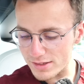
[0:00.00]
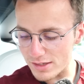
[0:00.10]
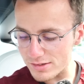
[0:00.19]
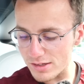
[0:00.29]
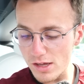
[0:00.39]
un
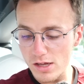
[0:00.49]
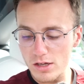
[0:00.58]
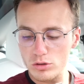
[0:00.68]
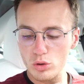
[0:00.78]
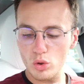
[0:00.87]
test
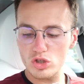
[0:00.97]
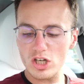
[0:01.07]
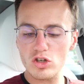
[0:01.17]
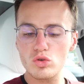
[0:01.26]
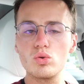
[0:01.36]
de
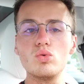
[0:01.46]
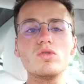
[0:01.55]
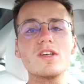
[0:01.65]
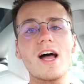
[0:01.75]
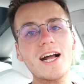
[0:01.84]
recharge de
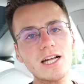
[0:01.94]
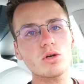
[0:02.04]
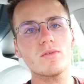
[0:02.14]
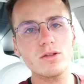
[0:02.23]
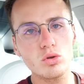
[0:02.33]
12 à
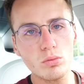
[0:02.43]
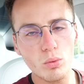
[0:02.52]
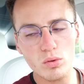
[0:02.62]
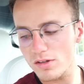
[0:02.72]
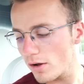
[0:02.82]

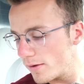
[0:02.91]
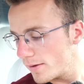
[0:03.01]
82%